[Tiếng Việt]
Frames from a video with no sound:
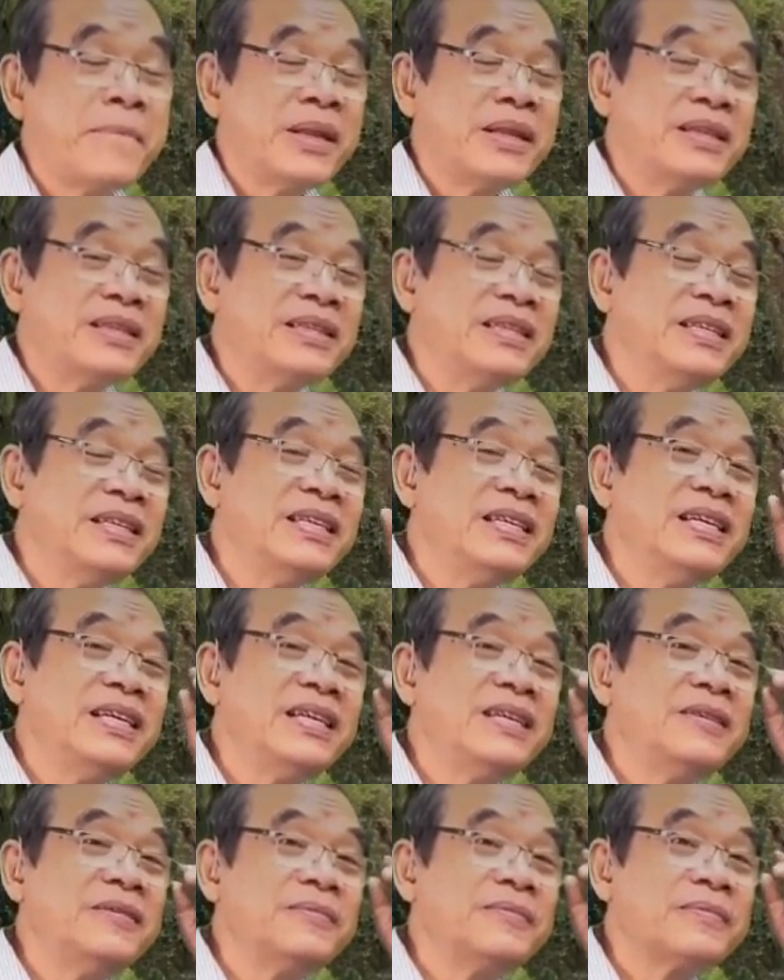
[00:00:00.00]
để mà
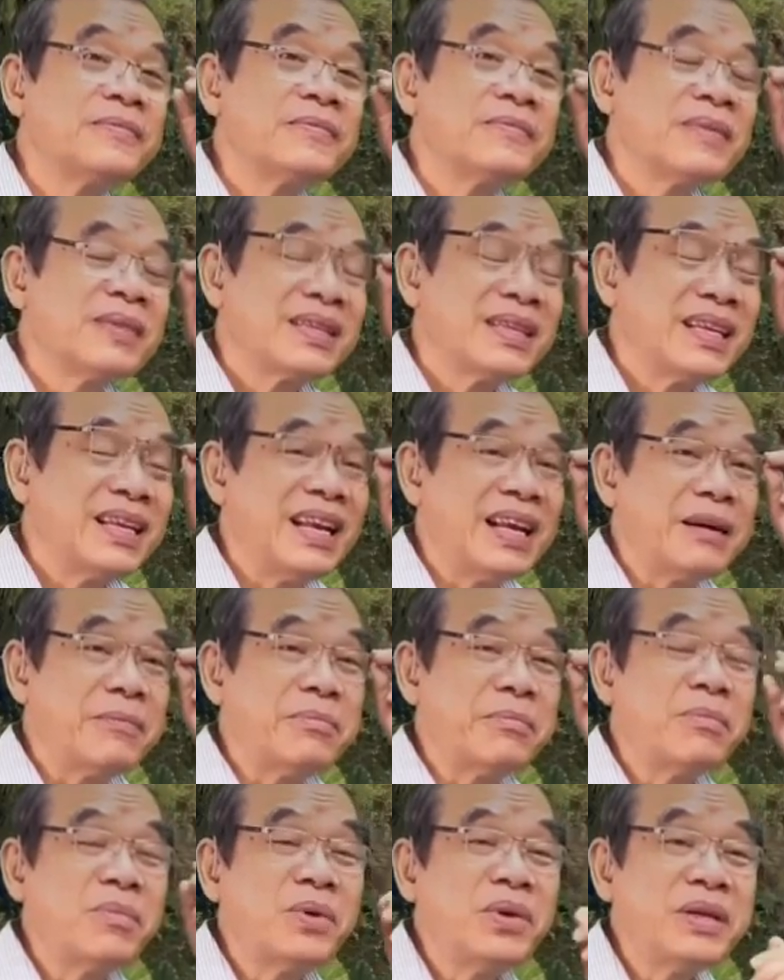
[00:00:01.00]
người ta cứ phải
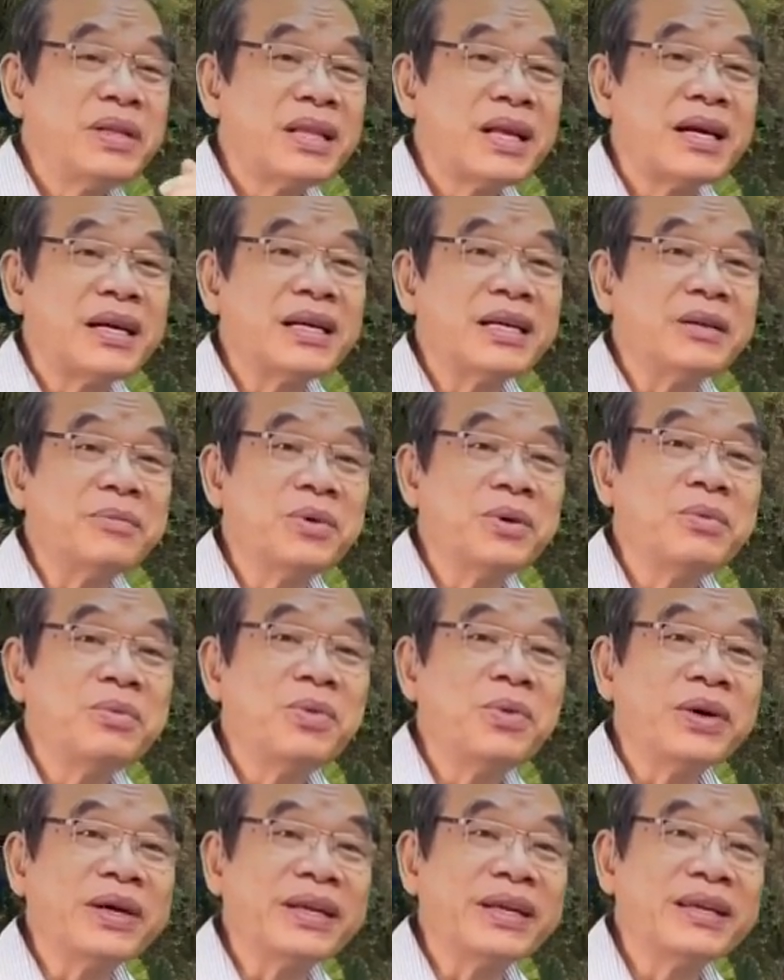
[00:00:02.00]
xua đuổi mình như vậy